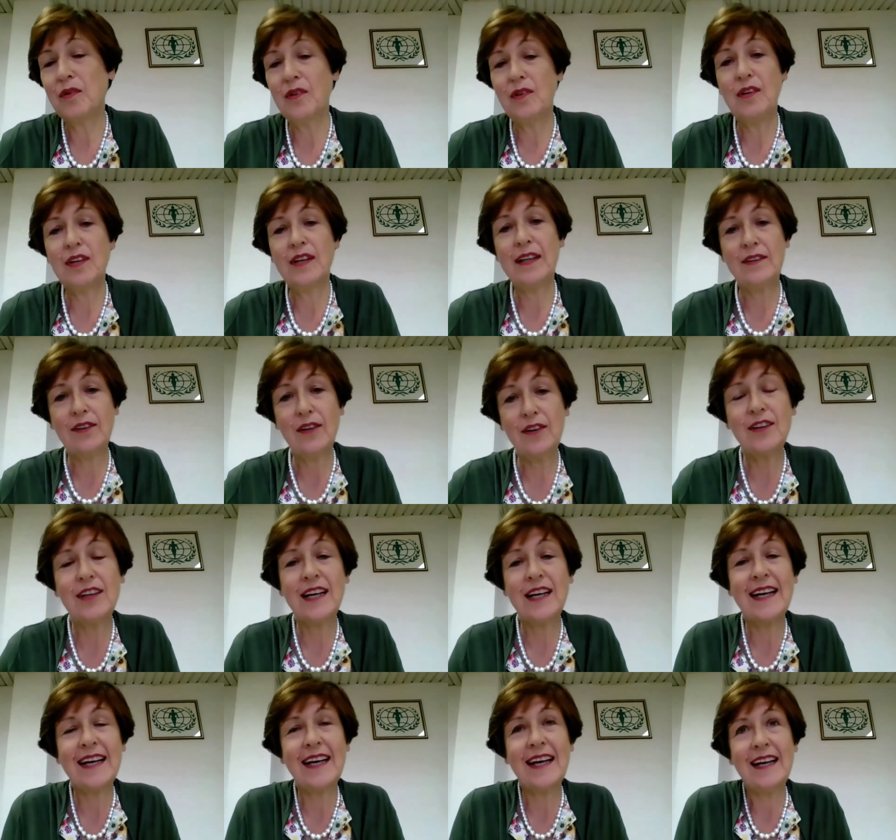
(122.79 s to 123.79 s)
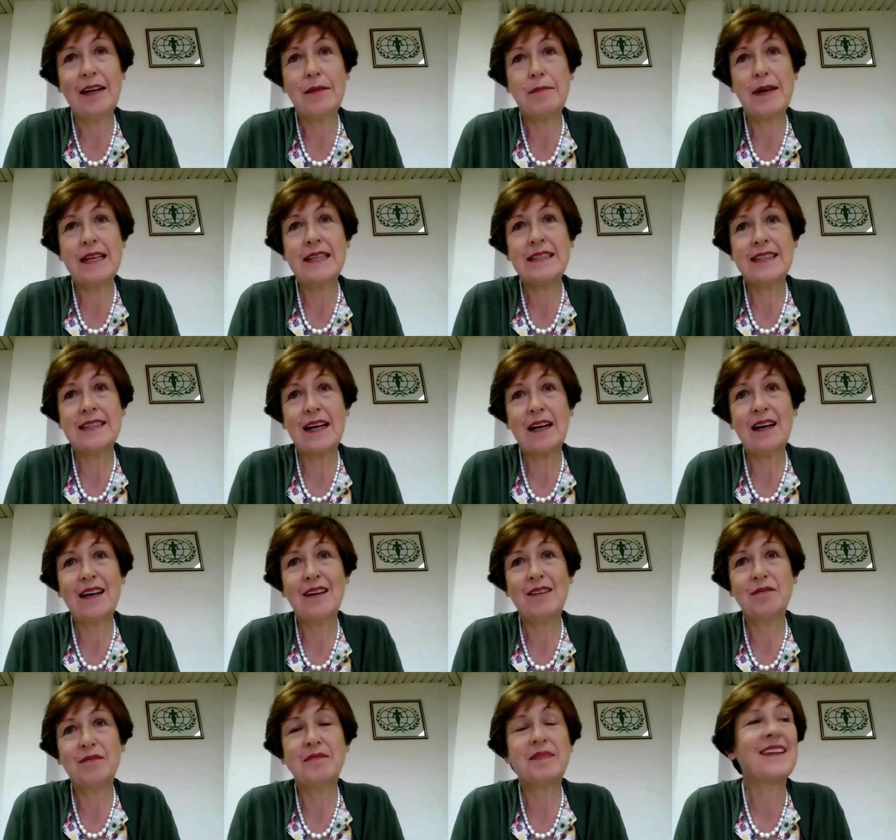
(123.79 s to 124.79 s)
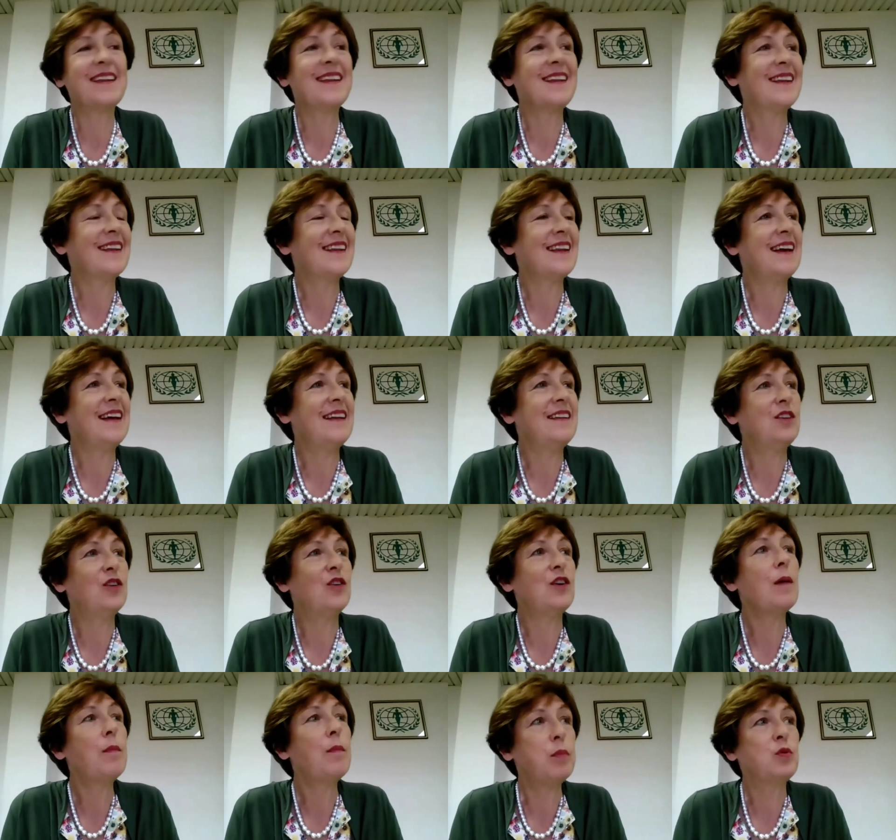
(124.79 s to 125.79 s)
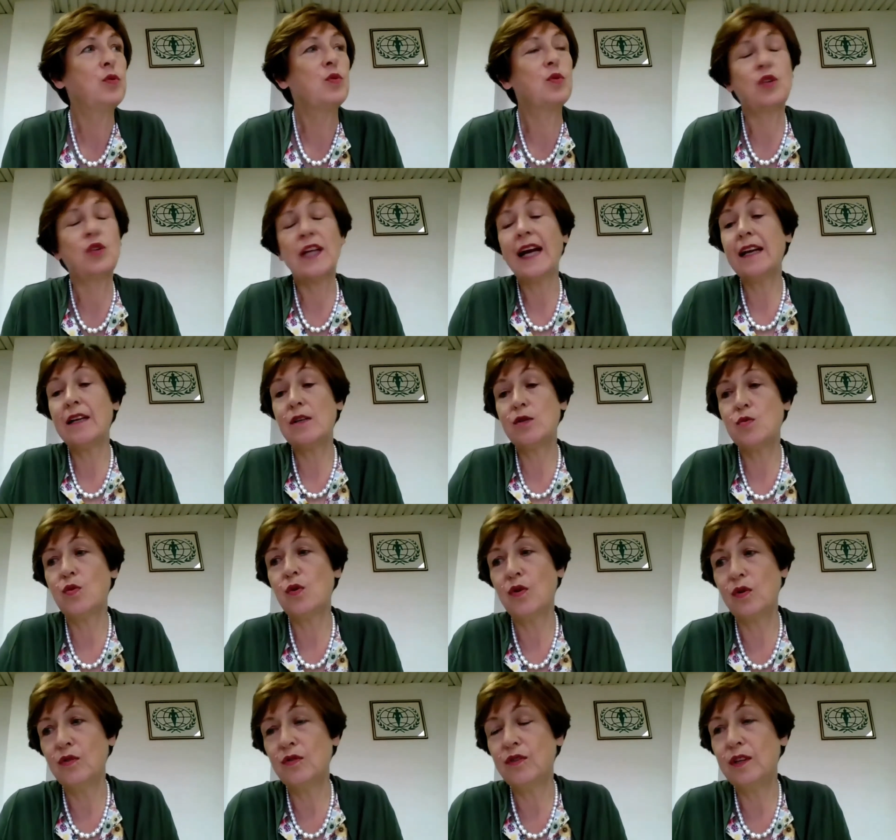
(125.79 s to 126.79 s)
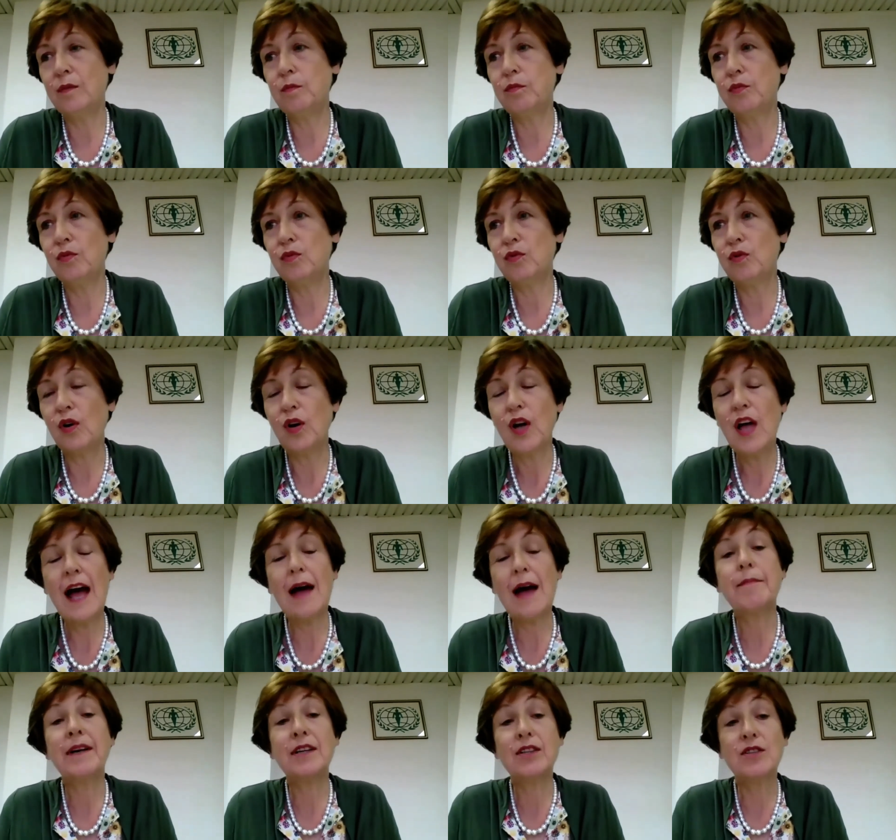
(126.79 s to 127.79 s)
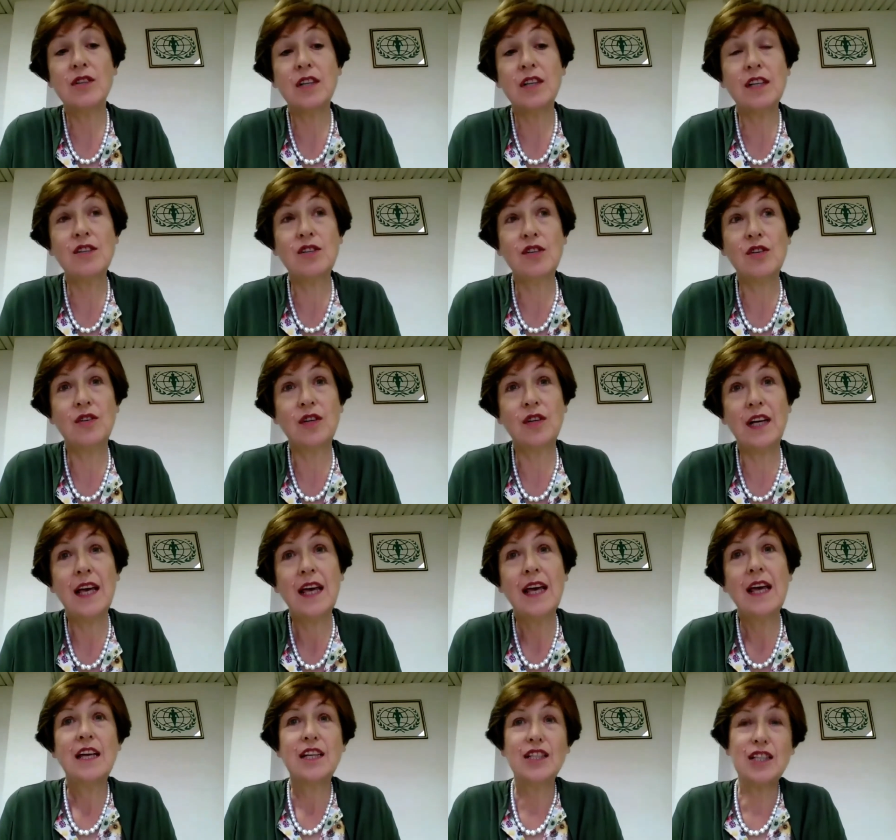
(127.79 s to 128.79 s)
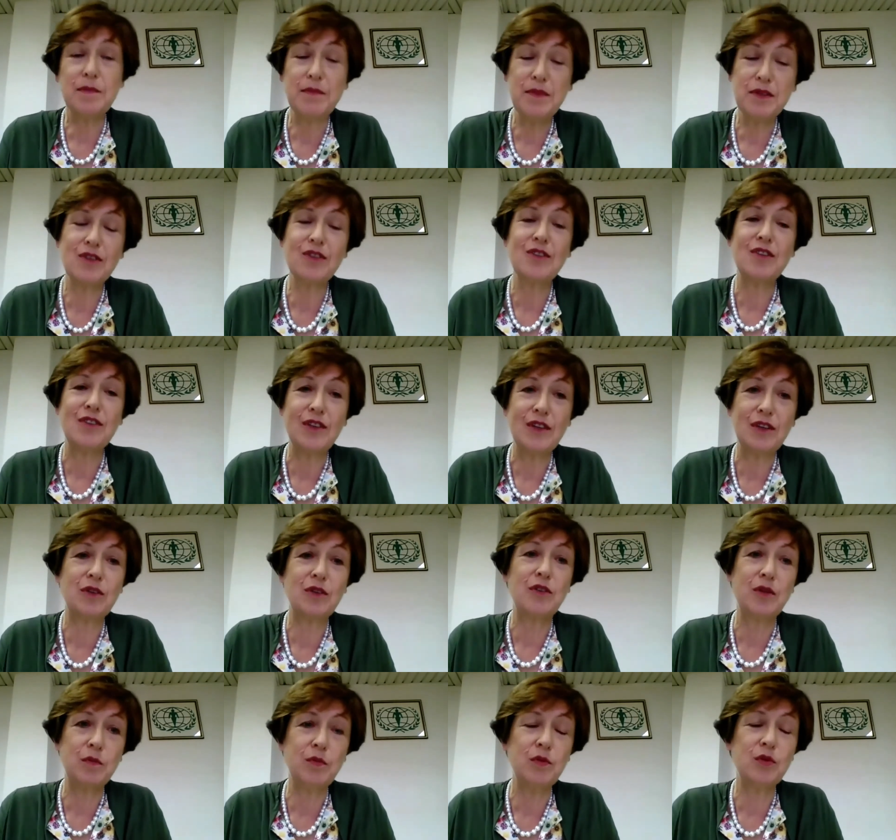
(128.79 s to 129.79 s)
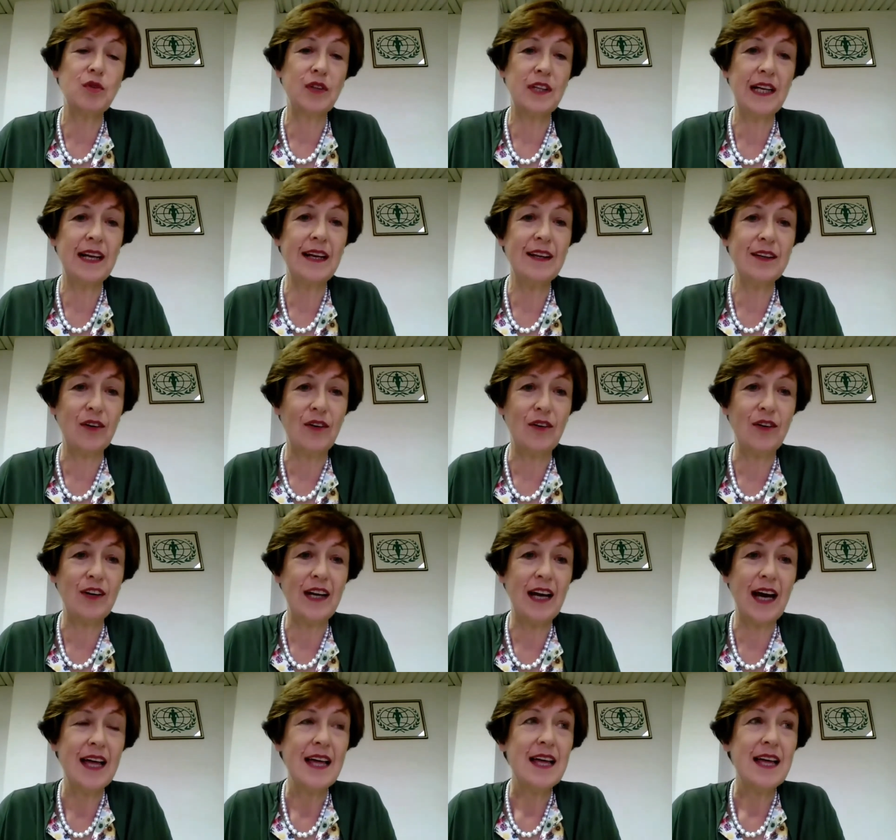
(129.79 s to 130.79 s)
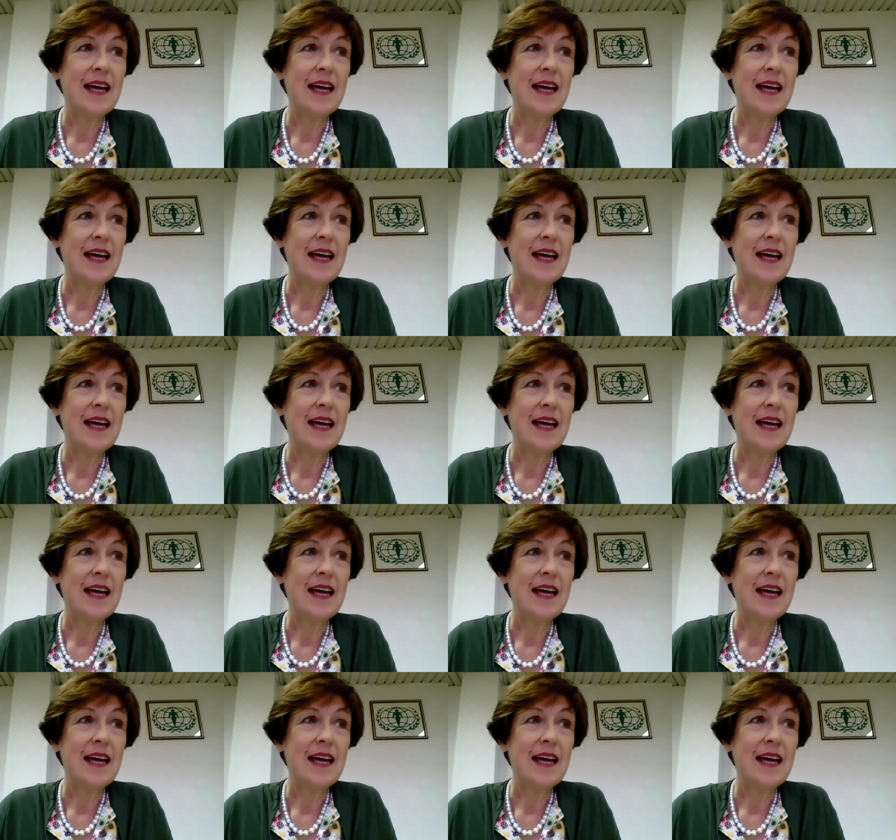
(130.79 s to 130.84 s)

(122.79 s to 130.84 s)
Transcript: eh, la donna che è rimasta non ha potuto dare il suo contributo, a maggior ragione c'è bisogno del contributo della donna